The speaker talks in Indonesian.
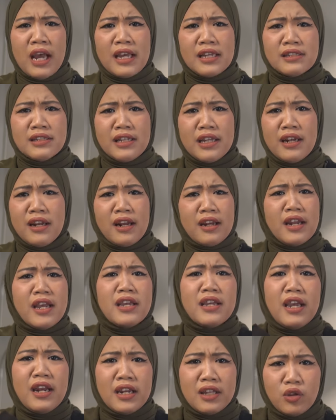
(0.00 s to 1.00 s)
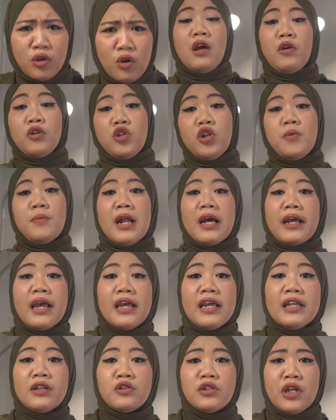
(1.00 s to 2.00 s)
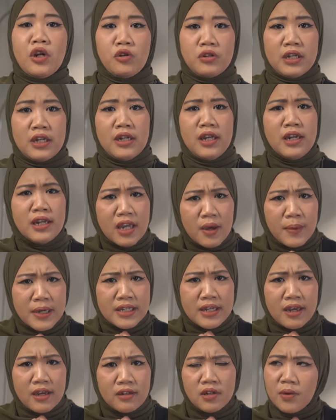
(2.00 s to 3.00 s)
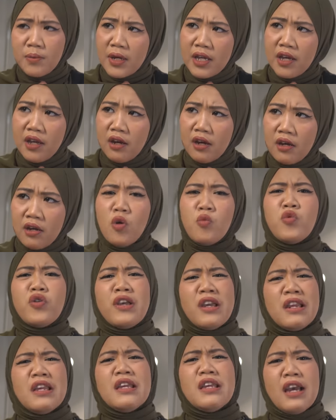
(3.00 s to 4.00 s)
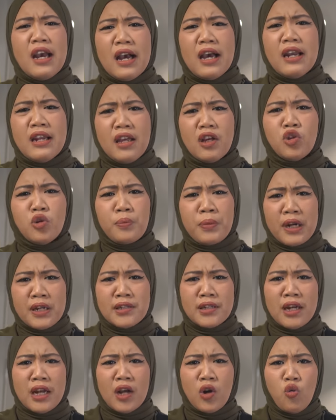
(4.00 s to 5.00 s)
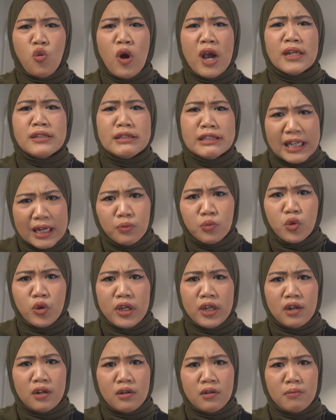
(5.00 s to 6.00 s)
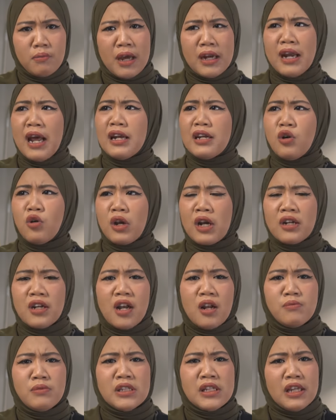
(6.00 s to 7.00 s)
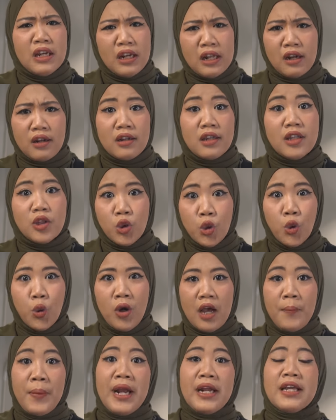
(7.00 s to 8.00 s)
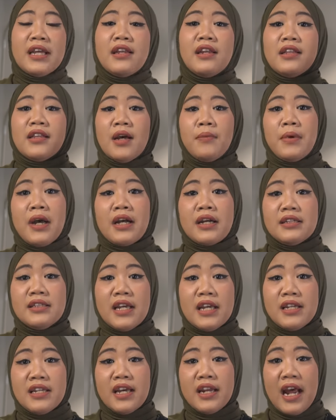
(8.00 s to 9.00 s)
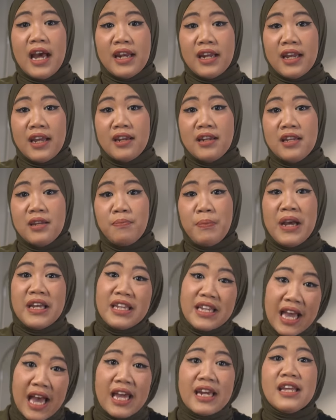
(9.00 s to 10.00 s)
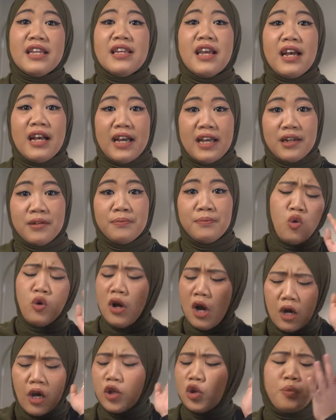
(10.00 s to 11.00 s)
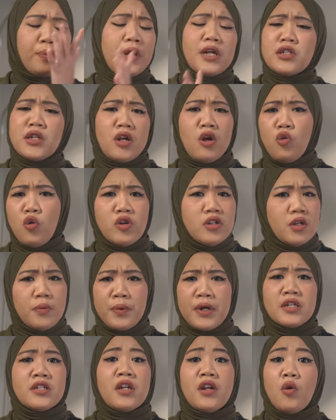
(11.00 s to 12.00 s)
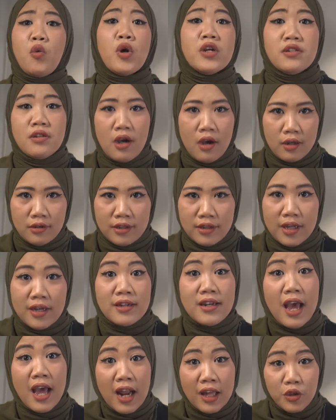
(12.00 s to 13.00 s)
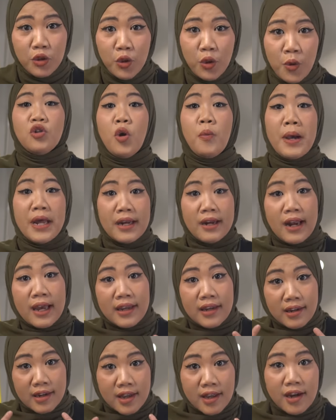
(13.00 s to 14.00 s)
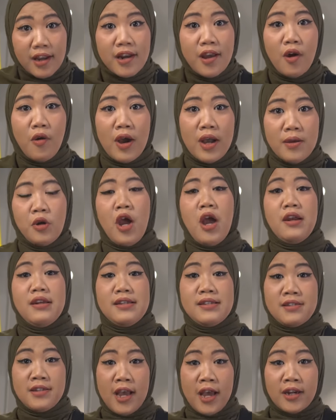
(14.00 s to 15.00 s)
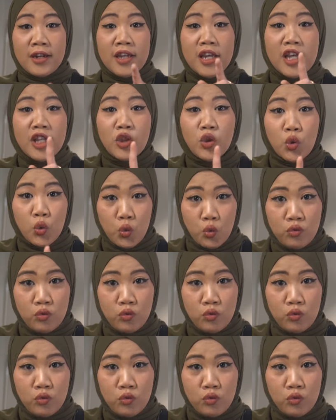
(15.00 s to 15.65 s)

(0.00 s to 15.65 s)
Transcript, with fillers: nangis chiller dingin itu nah waktu dibilang kayak gitu si Rosa ini diam aja dia mikir oh mungkin iya kali ya itu perasaan aku aja mungkin mana ada orang dalam chiller gitu apalagi ditambah kejadian aneh di pagi harinya kan oh enggak enggak itu perasaan aku aja perasaan aku aja katanya Dala tuh nyoba denangin diri dia wa. nah di saat itu